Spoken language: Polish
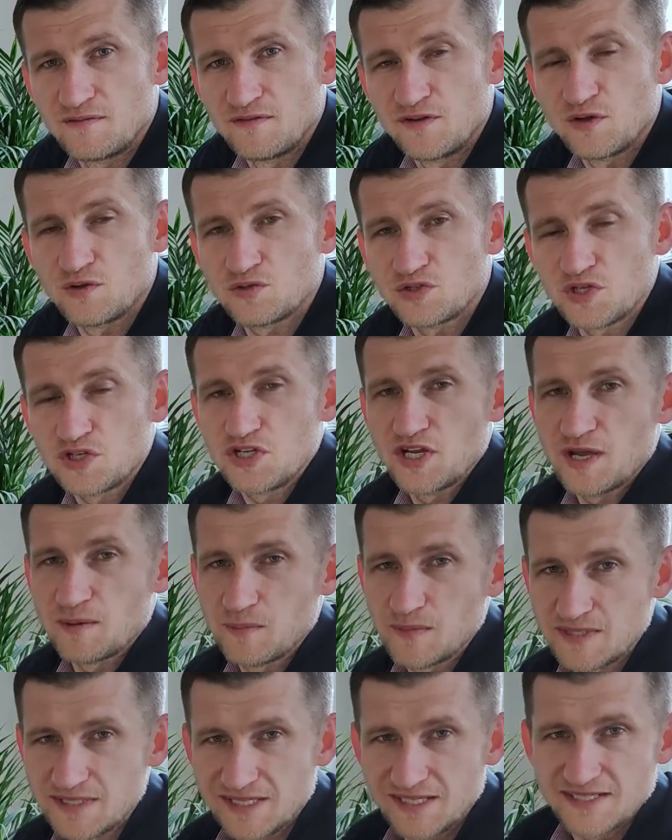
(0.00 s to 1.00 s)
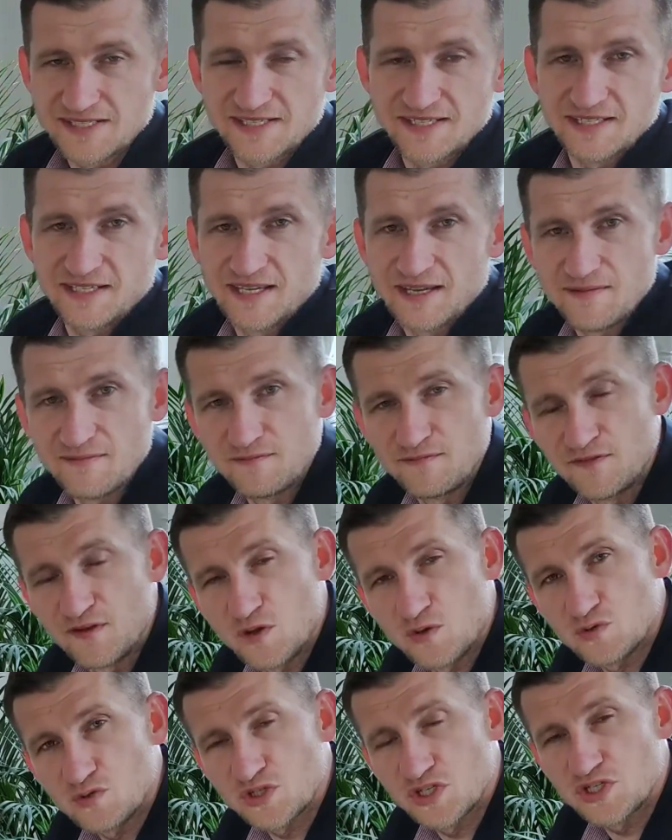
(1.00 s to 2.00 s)
wiąże się jakby z ryzykiem,
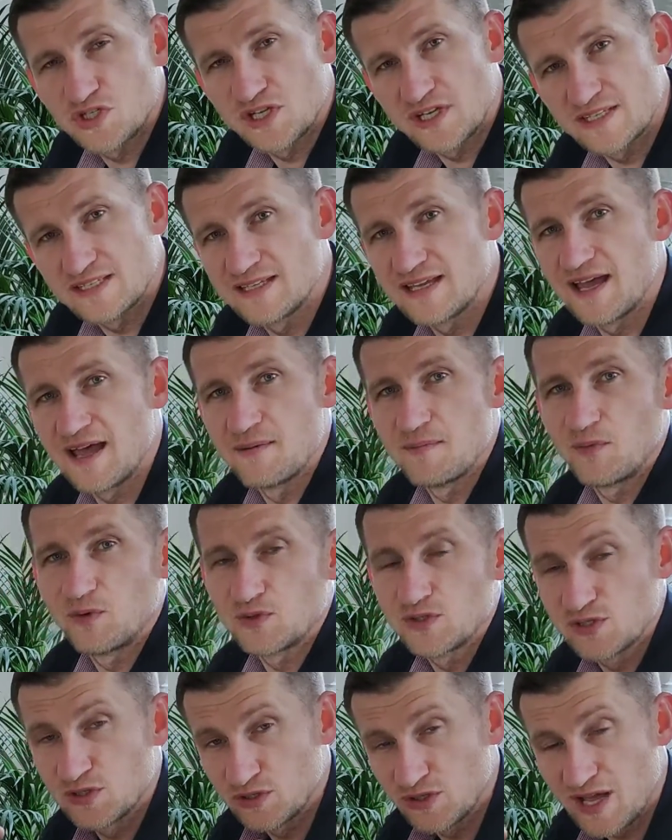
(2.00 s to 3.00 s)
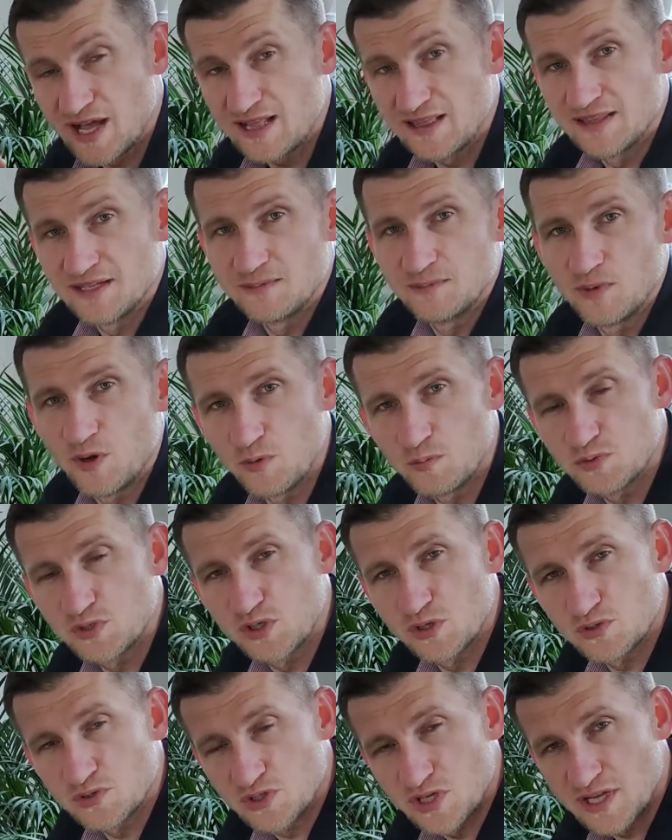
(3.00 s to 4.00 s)
wiąże się z emocjonalnym
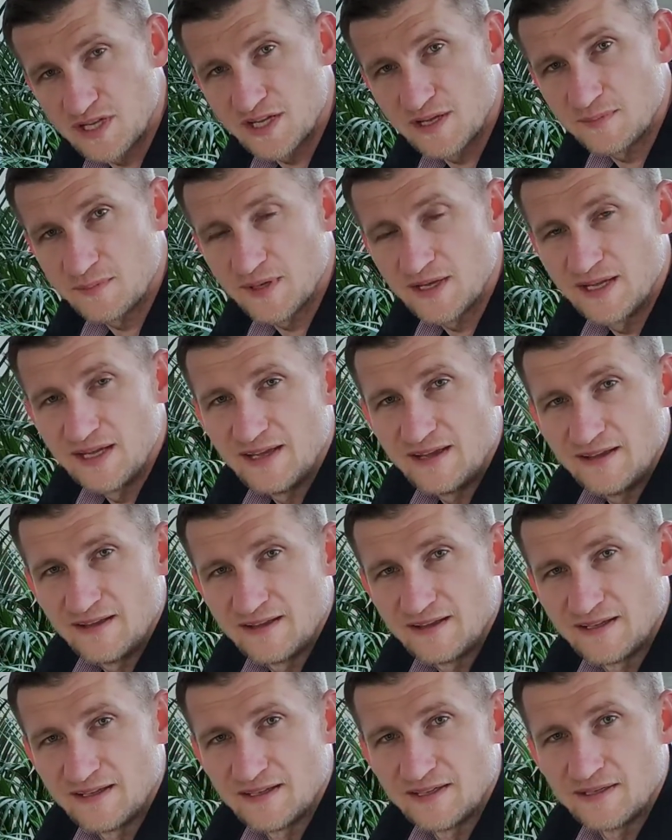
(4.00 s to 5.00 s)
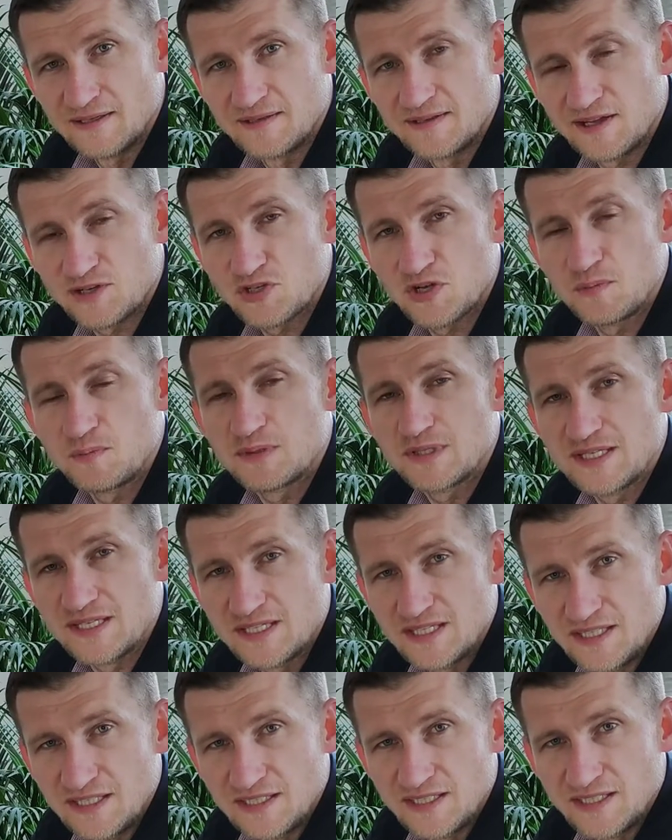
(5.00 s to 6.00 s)
obciążeniem e, naszej
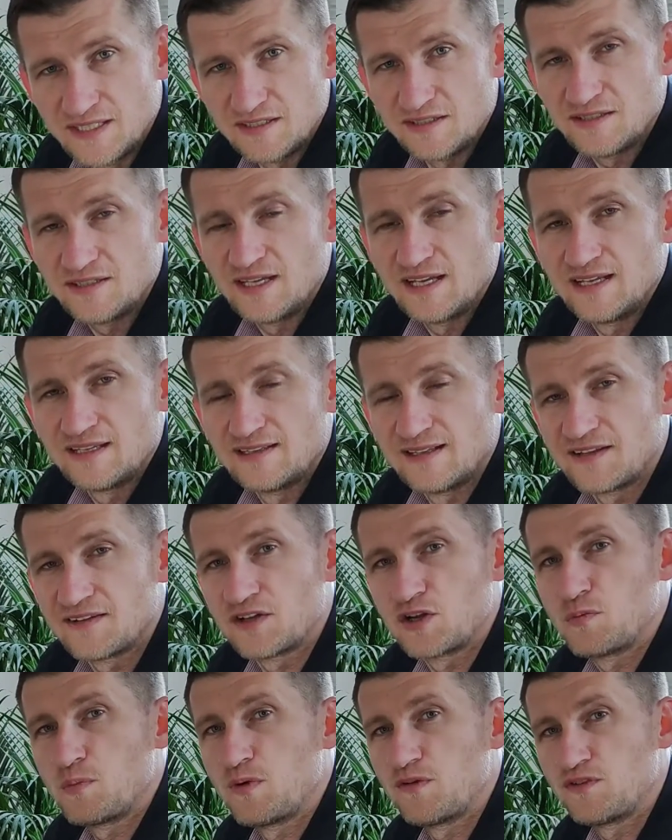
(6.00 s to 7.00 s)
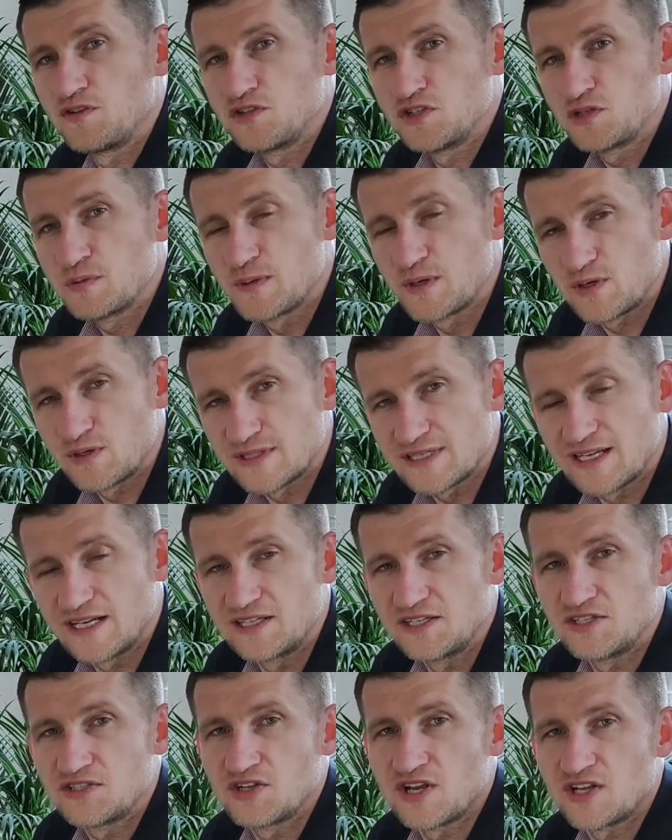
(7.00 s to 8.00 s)
psychiki, dlatego powinniśmy
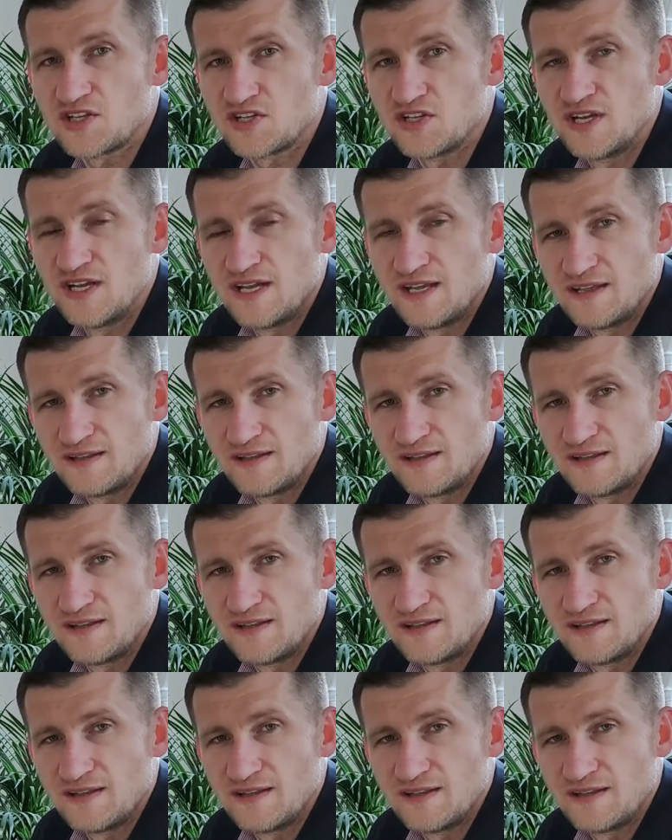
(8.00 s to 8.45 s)
rozgraniczać